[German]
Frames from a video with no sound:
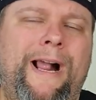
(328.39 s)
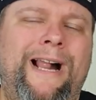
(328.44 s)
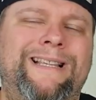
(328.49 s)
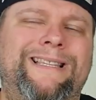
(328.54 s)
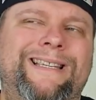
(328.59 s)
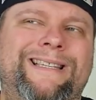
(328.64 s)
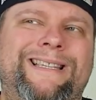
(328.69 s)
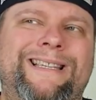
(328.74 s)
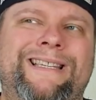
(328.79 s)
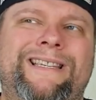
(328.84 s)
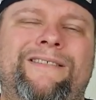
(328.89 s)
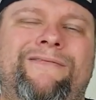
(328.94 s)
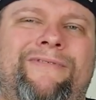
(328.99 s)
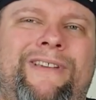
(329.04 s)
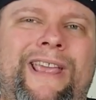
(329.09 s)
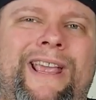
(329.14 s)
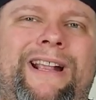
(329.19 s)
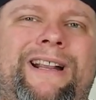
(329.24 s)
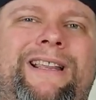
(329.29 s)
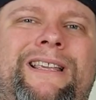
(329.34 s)
Also es ist
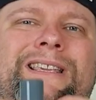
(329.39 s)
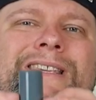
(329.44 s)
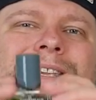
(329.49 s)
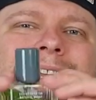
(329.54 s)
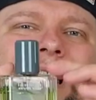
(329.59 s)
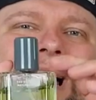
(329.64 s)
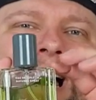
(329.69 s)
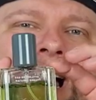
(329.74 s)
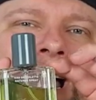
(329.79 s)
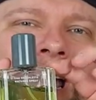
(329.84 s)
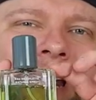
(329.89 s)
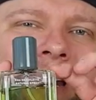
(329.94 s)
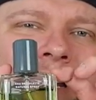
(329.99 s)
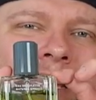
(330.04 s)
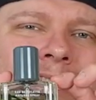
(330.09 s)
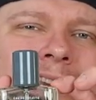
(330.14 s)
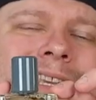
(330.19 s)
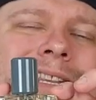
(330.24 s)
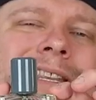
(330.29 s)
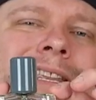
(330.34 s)
wirklich ein
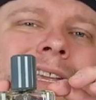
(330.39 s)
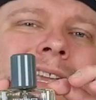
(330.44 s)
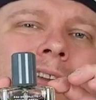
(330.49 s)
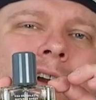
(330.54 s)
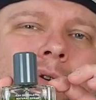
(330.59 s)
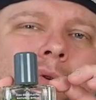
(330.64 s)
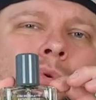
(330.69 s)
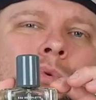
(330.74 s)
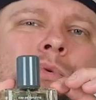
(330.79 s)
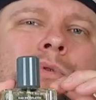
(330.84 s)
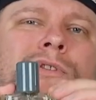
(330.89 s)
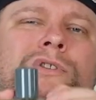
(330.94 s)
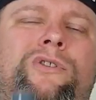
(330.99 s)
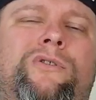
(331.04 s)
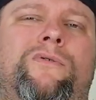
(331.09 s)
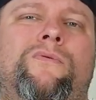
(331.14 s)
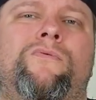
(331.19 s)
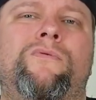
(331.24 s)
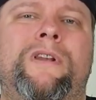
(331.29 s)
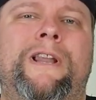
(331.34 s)
richtiger
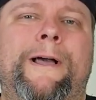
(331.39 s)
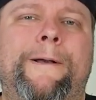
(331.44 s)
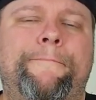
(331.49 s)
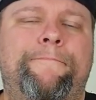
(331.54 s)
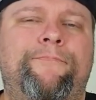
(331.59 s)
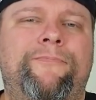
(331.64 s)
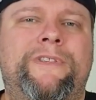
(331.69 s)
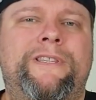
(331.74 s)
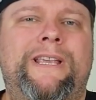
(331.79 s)
Oldschooler.